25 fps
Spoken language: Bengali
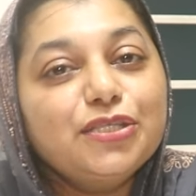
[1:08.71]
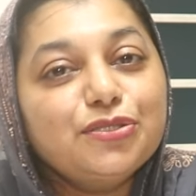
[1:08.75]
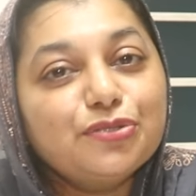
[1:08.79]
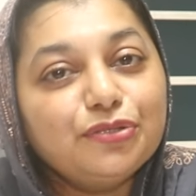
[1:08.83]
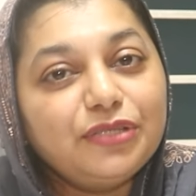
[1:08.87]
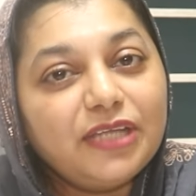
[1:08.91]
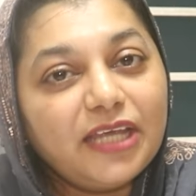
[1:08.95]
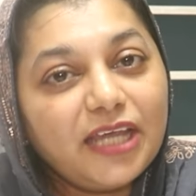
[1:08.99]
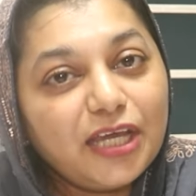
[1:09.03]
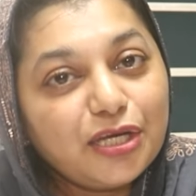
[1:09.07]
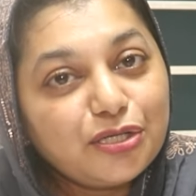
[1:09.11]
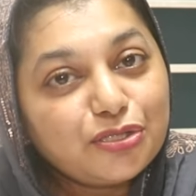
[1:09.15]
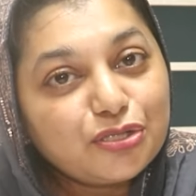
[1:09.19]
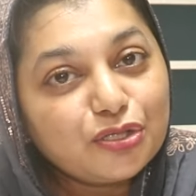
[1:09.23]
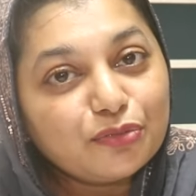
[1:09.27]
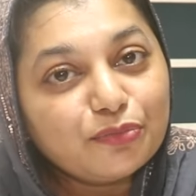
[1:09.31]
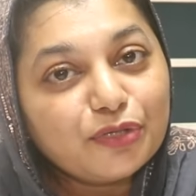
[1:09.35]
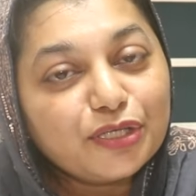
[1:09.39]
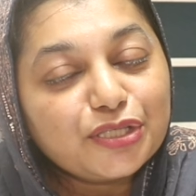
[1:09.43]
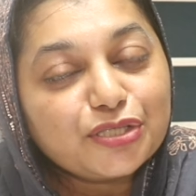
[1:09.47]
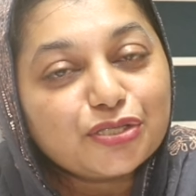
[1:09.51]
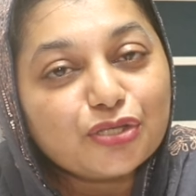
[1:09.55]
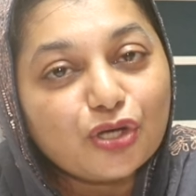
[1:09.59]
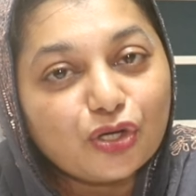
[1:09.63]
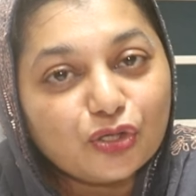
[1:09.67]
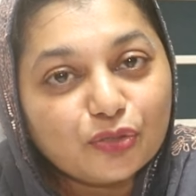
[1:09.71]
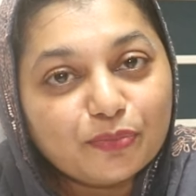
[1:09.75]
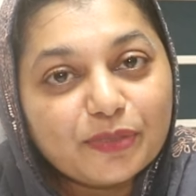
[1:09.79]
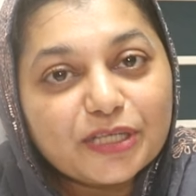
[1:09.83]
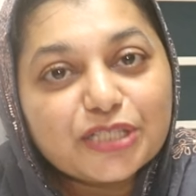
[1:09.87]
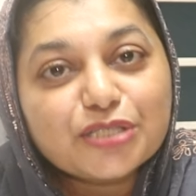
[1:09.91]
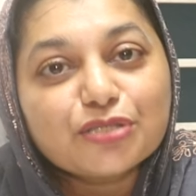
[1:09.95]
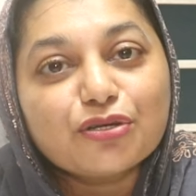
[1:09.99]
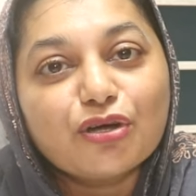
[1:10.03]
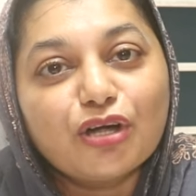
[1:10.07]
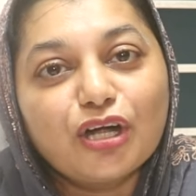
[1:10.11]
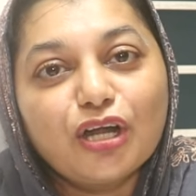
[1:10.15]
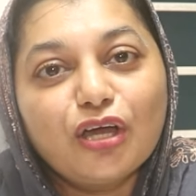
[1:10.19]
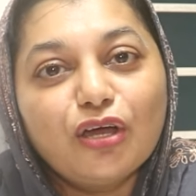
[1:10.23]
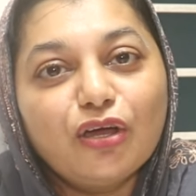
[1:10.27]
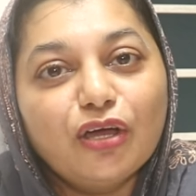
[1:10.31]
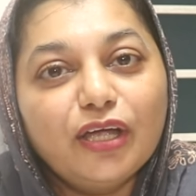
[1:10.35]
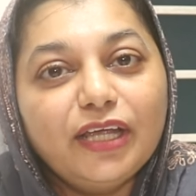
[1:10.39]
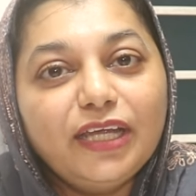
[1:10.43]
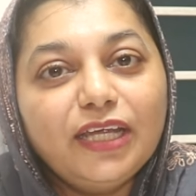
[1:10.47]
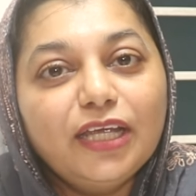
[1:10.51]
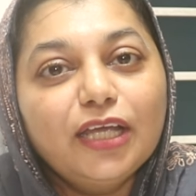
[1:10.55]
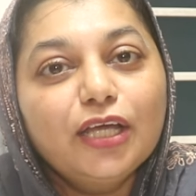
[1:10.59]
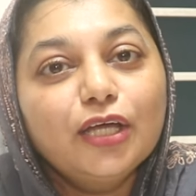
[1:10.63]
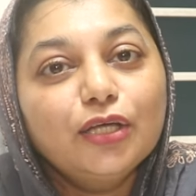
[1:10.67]
যদি এই সময় সহবাস করা
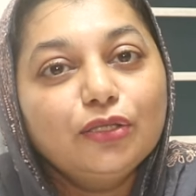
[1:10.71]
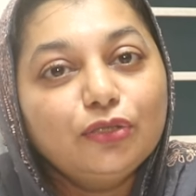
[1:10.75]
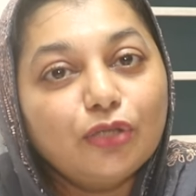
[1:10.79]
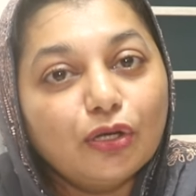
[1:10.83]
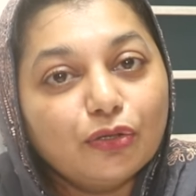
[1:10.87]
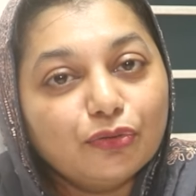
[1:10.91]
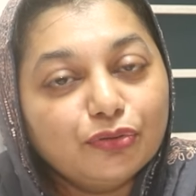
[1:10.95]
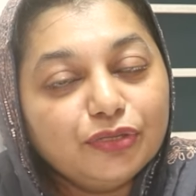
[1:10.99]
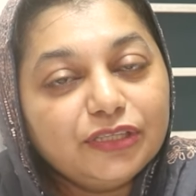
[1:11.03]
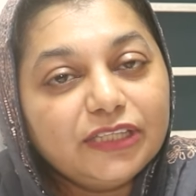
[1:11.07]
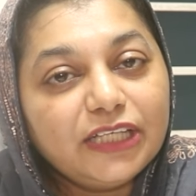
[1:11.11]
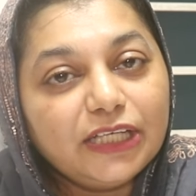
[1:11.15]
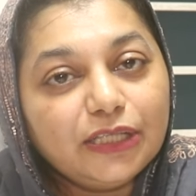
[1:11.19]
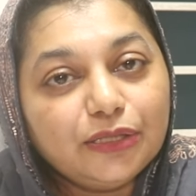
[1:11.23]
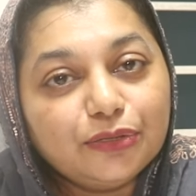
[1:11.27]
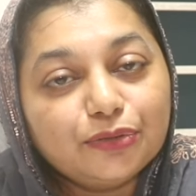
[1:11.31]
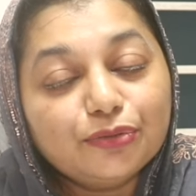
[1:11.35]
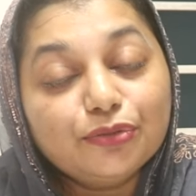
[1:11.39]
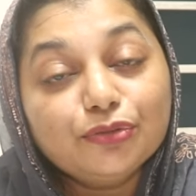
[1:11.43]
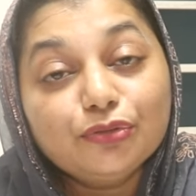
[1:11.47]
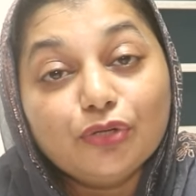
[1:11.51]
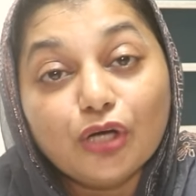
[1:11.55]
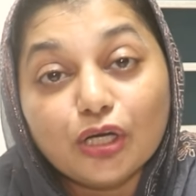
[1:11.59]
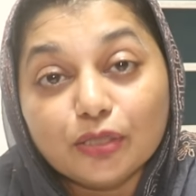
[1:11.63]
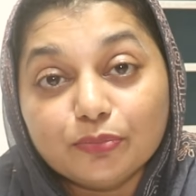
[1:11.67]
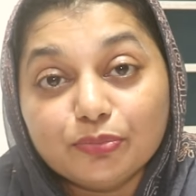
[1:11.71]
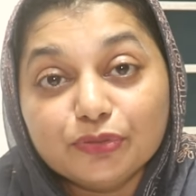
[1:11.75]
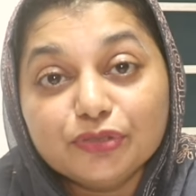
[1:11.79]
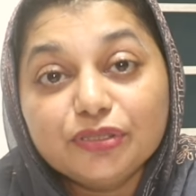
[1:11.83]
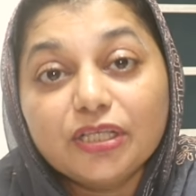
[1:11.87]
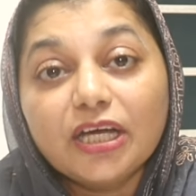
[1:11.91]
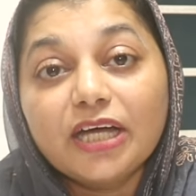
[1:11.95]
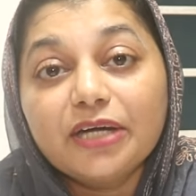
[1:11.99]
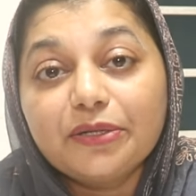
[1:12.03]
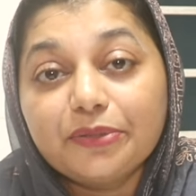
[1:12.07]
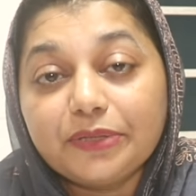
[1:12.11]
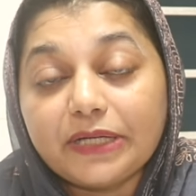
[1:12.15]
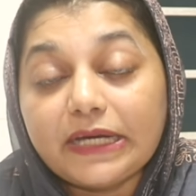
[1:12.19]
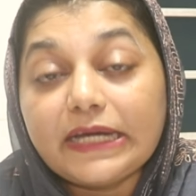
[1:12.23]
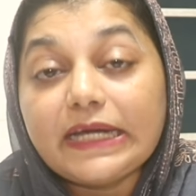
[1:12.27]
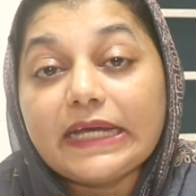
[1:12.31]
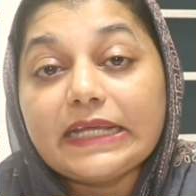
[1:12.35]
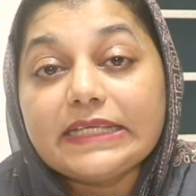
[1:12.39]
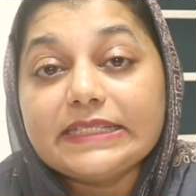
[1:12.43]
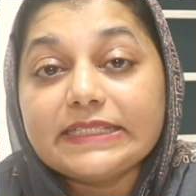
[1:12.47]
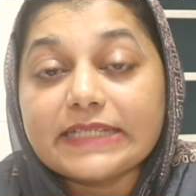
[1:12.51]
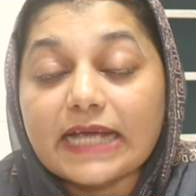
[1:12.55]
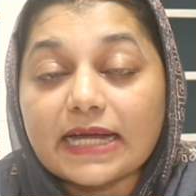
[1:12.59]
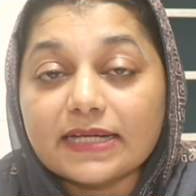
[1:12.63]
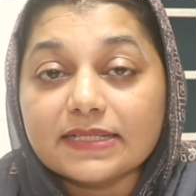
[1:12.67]
হয় তখন কিন্তু গর্ভধারণের
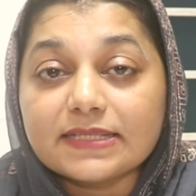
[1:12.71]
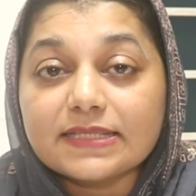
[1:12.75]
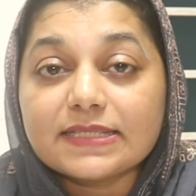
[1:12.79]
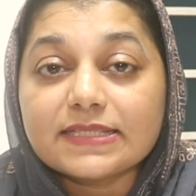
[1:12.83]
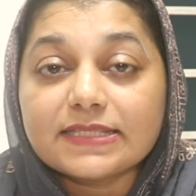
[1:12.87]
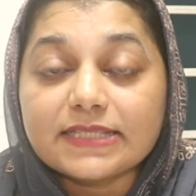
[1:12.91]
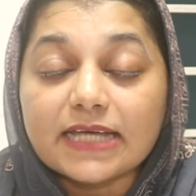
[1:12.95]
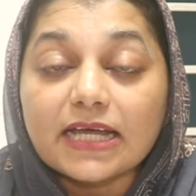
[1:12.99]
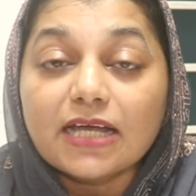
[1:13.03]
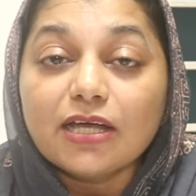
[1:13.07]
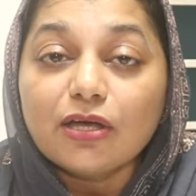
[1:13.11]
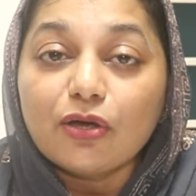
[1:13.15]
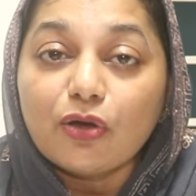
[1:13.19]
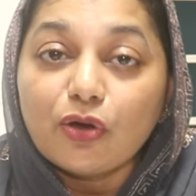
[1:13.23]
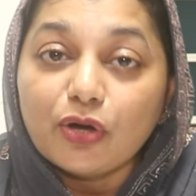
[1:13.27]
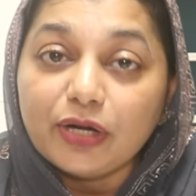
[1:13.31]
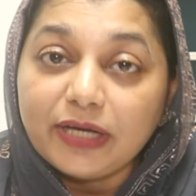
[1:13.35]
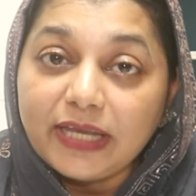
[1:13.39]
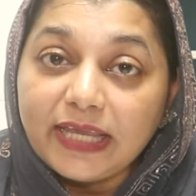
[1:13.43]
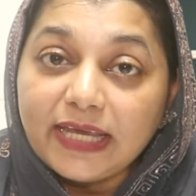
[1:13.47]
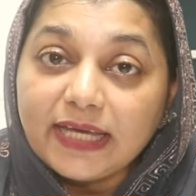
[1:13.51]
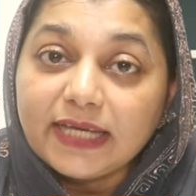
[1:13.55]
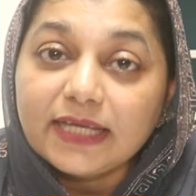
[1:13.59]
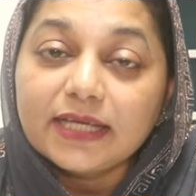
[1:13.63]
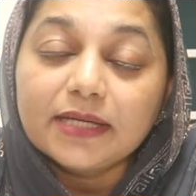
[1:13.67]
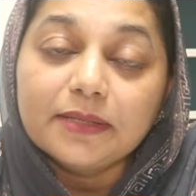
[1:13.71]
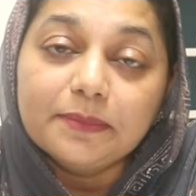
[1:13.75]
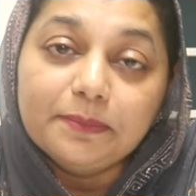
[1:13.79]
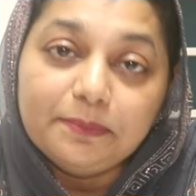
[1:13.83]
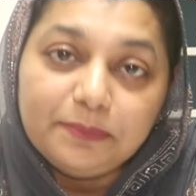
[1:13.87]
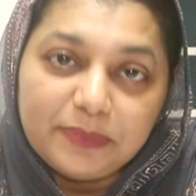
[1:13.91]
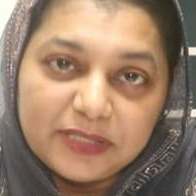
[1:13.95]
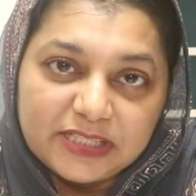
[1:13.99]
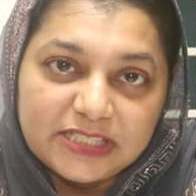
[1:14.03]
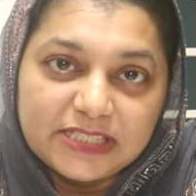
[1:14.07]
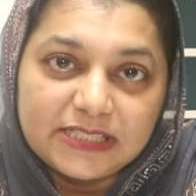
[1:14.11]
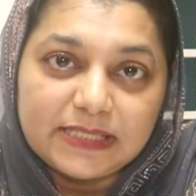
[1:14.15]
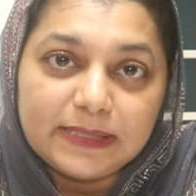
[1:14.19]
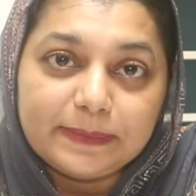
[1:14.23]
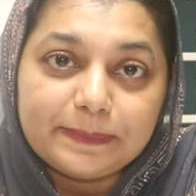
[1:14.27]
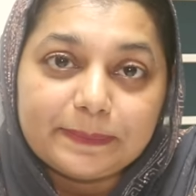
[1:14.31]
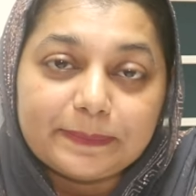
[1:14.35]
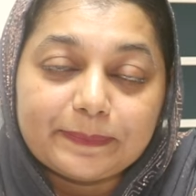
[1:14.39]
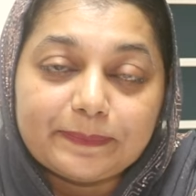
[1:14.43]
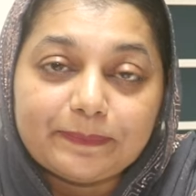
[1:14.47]
চান্সটা অনেক বেশি